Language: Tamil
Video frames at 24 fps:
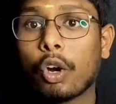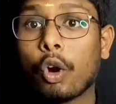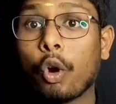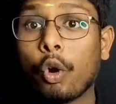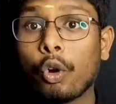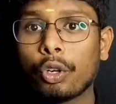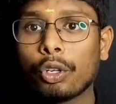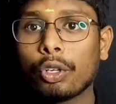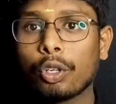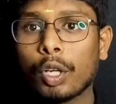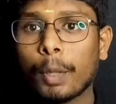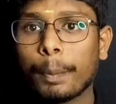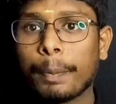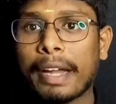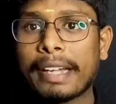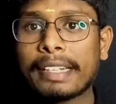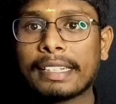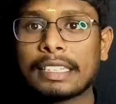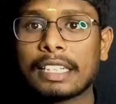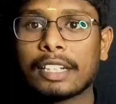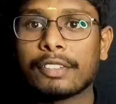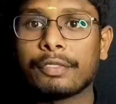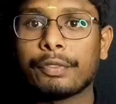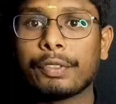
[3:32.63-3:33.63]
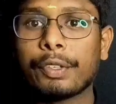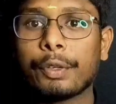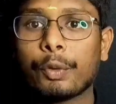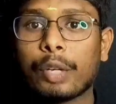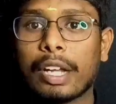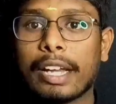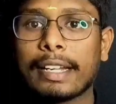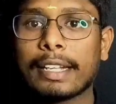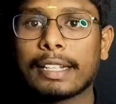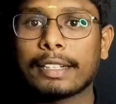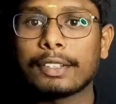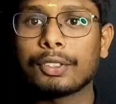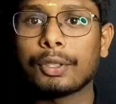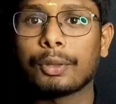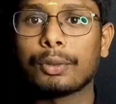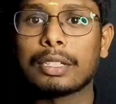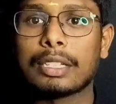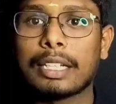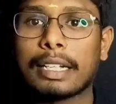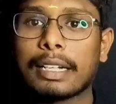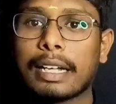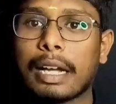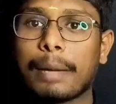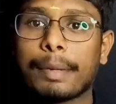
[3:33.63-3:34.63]
உங்களோட பாயிண்ட் ஆஃப் வியூ என்னன்னு
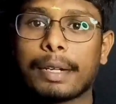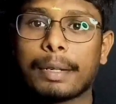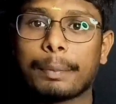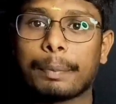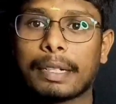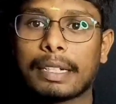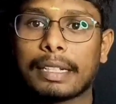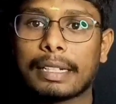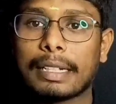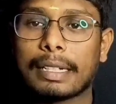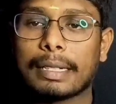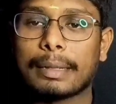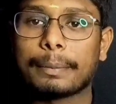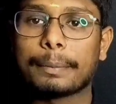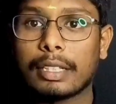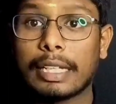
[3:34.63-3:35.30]
சொல்லிட்டு கமெண்ட் பண்ணுங்க